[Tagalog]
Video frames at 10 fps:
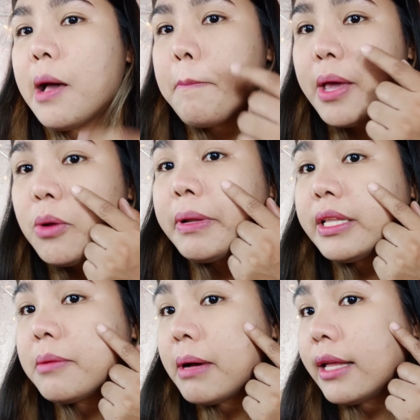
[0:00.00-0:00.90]
Meron pa rin
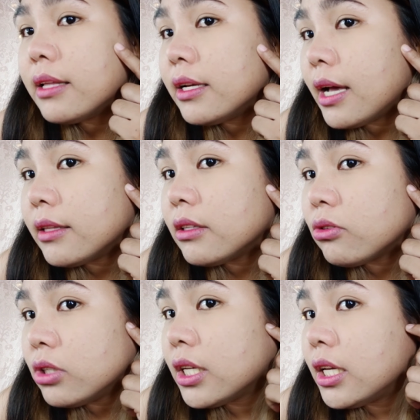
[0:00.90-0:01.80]
naman, ayan, kung
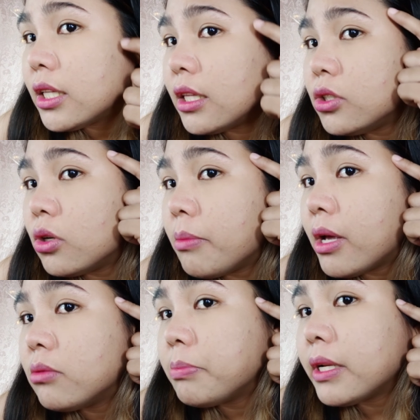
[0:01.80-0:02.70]
nakikita ninyo,
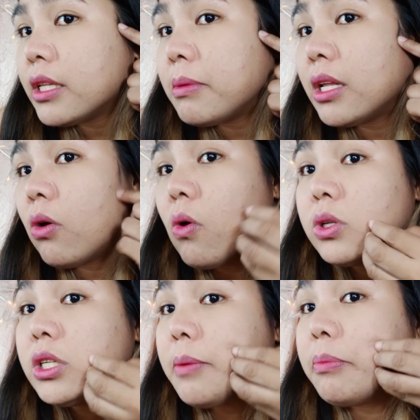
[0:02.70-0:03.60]
meron pa rin naman ako,
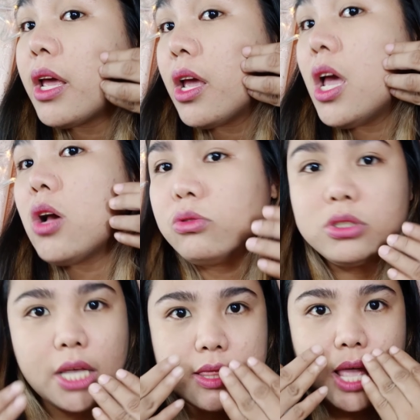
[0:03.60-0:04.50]
syempre, kung
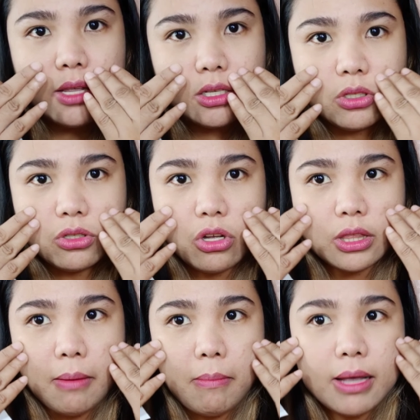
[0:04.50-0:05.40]
saan tayo nagsusuot
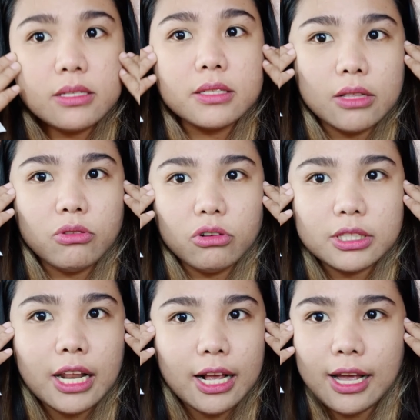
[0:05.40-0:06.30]
ng mask, nandoon
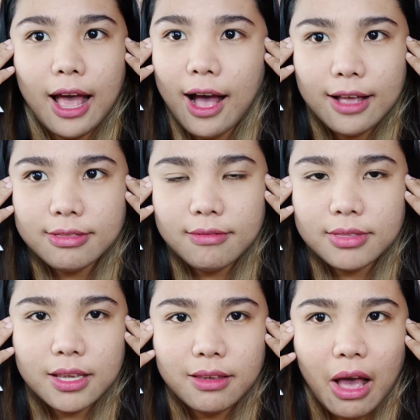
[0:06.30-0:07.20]
talaga lahat ng
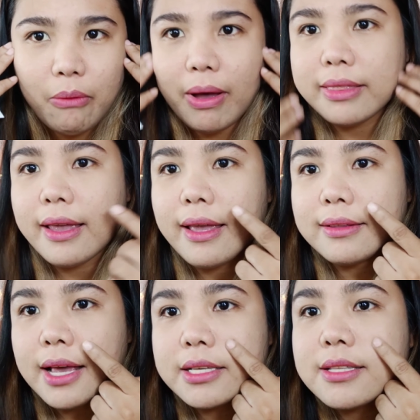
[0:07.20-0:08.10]
tigyawat. Ayan
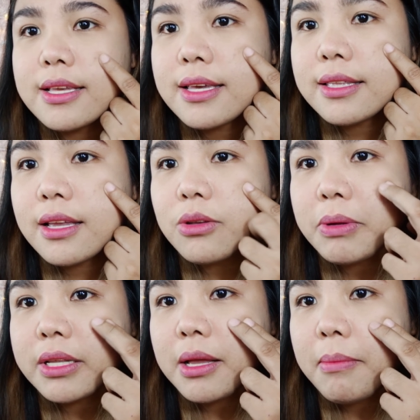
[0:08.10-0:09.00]
guys, nakikita nyo pa
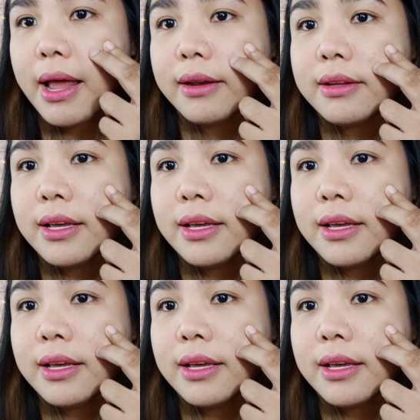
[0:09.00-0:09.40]
rin naman.